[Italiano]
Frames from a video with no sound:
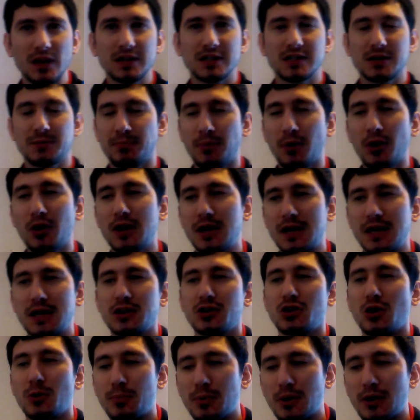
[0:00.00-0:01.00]
se poi
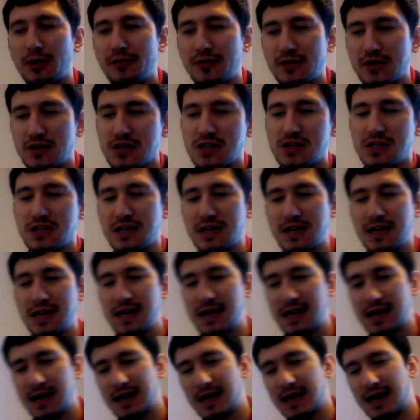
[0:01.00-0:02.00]
dopo la FGC
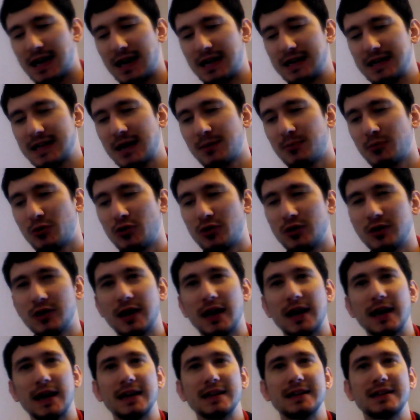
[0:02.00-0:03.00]
andiamo
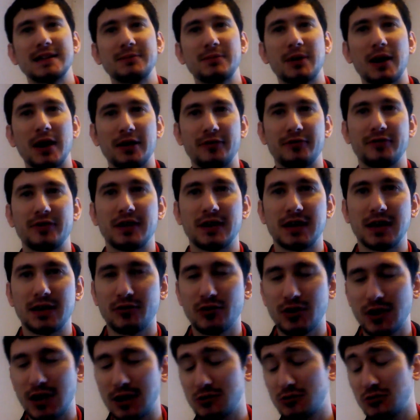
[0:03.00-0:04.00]
all'antimafia,
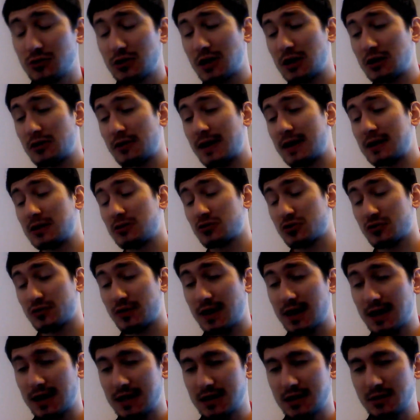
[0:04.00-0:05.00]
l'avvocato della Juventus
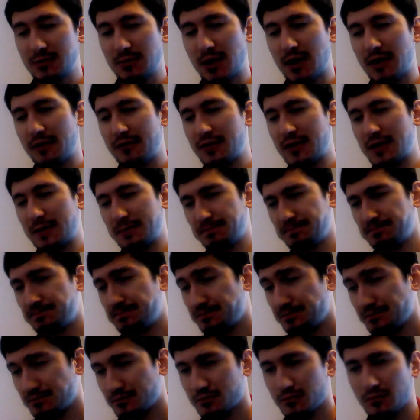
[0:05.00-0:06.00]
va all'antimafia
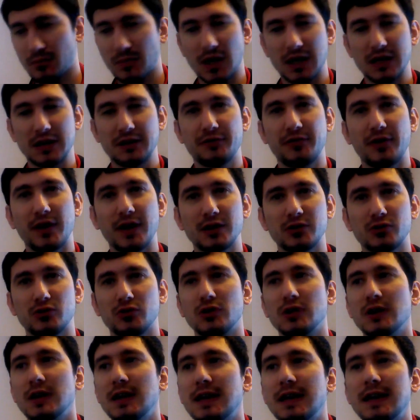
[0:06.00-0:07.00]
e di
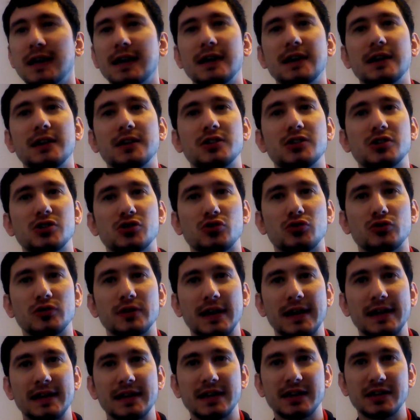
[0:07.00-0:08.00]
fatto ci sono
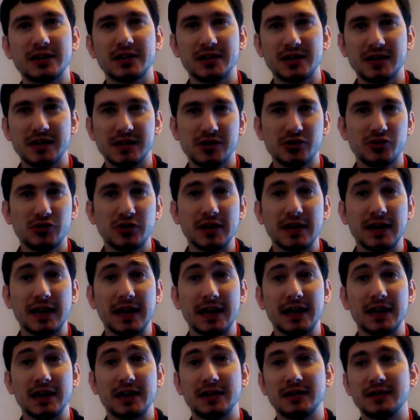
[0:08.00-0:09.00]
delle intercettazioni
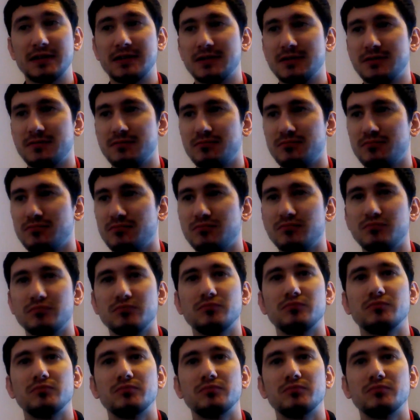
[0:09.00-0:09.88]
che... Ehm,